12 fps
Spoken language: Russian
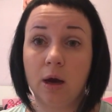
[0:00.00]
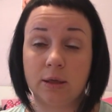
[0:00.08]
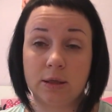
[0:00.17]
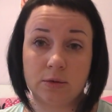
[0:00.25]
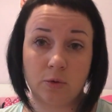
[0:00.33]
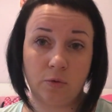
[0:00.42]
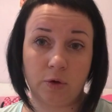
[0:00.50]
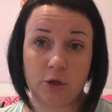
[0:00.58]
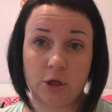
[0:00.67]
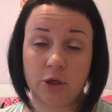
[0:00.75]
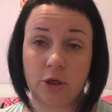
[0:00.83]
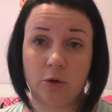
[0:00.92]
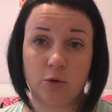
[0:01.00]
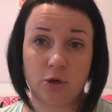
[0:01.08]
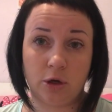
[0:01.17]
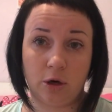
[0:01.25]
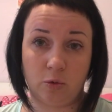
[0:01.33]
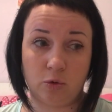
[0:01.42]
хотя своего врача считаю
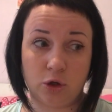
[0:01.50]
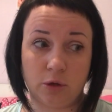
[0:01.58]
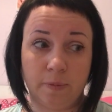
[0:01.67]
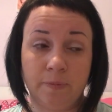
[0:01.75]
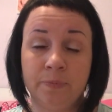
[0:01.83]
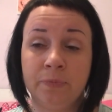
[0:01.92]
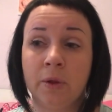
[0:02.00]
очень хорошим.